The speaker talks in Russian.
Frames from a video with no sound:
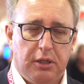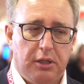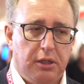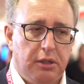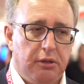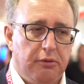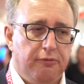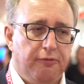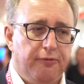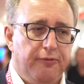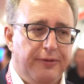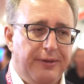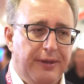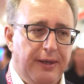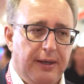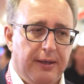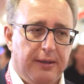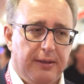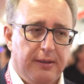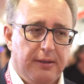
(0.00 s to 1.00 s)
э,
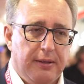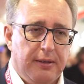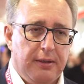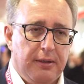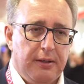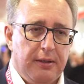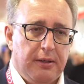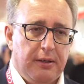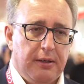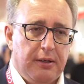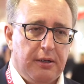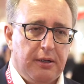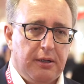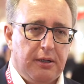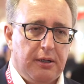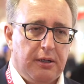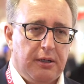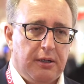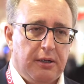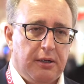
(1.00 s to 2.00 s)
вне
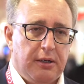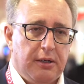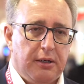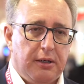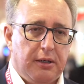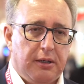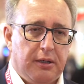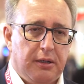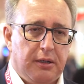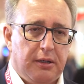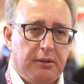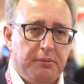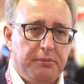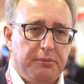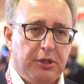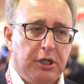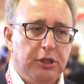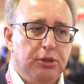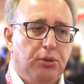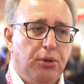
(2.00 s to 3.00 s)
э,
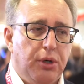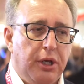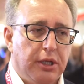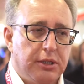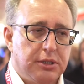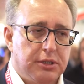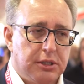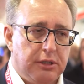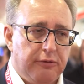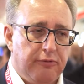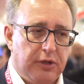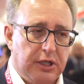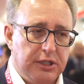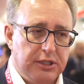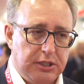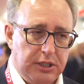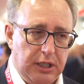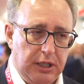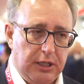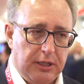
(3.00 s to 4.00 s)
конкуренции в
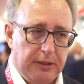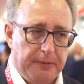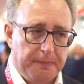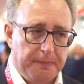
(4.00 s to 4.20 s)
России